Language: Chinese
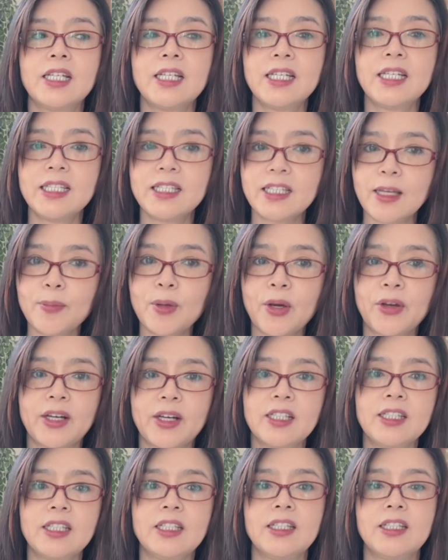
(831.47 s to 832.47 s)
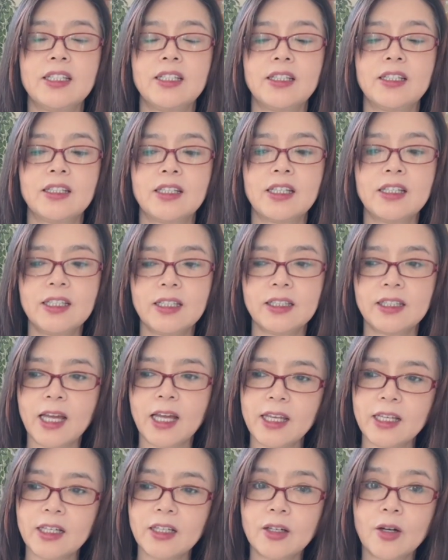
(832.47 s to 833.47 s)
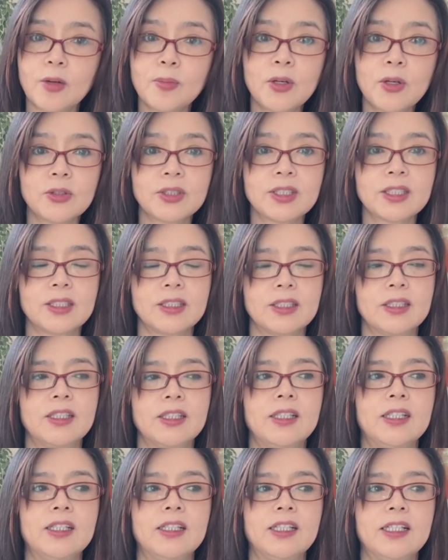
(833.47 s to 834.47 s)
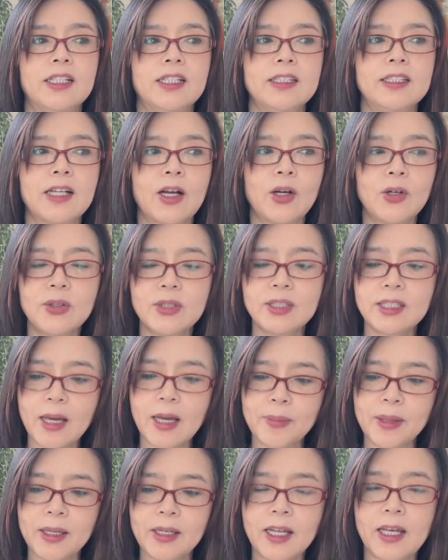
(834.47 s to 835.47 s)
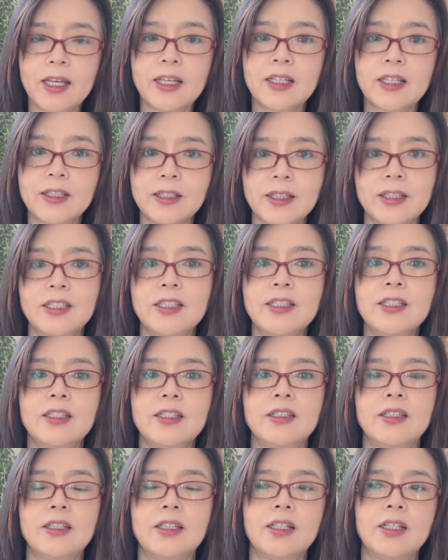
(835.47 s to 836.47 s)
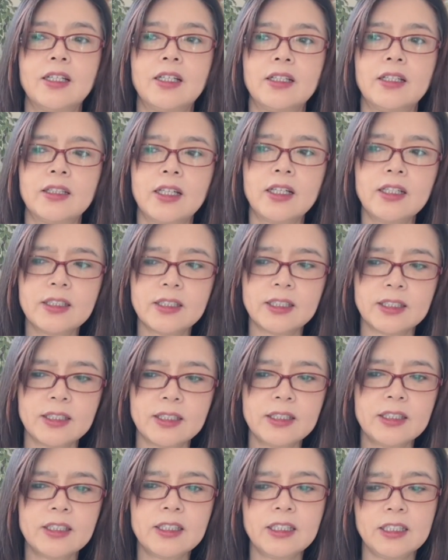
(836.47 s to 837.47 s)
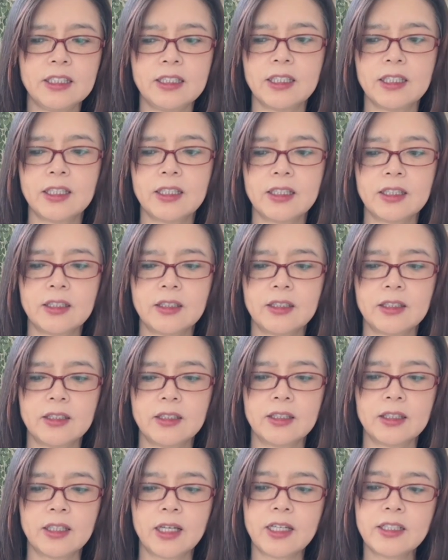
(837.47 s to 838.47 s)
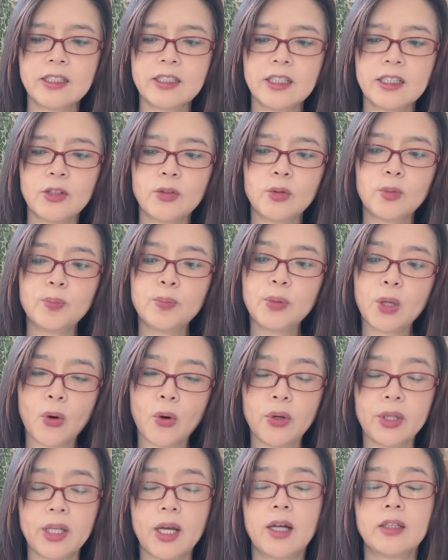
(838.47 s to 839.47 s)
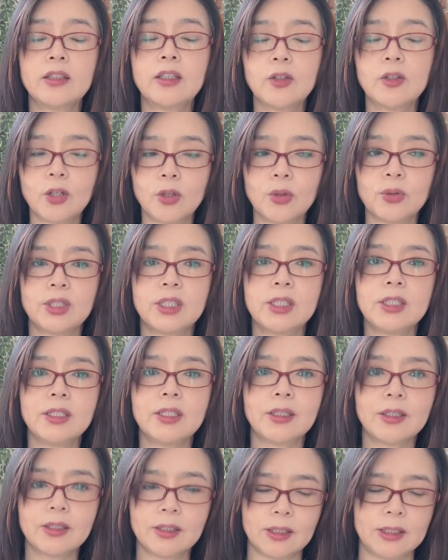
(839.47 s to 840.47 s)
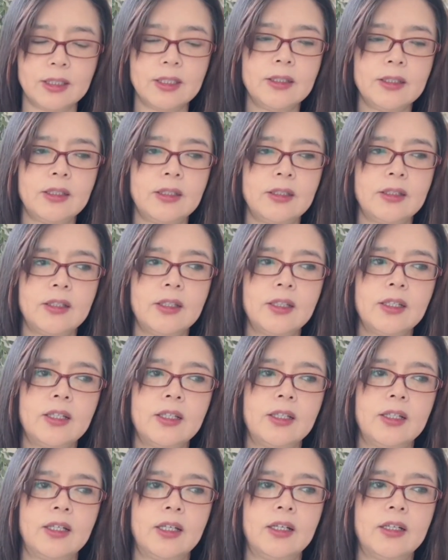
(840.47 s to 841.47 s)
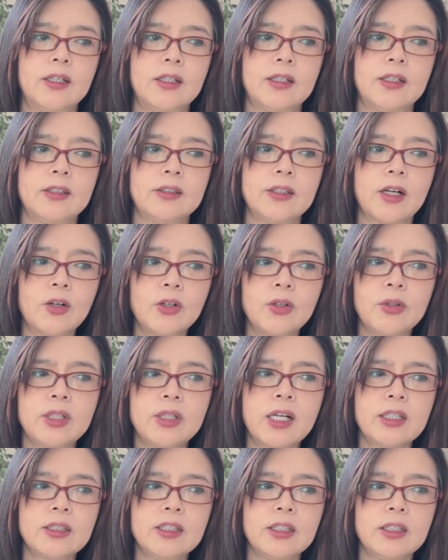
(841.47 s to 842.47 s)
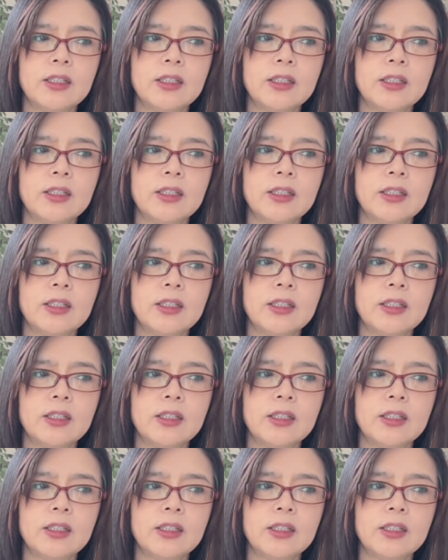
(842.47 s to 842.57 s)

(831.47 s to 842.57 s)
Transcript: 先表扬你，给你戴一个高帽子，然后下边来恶心你。他恶心的你呢，还是那种表扬的口气恶心你啊？然后让你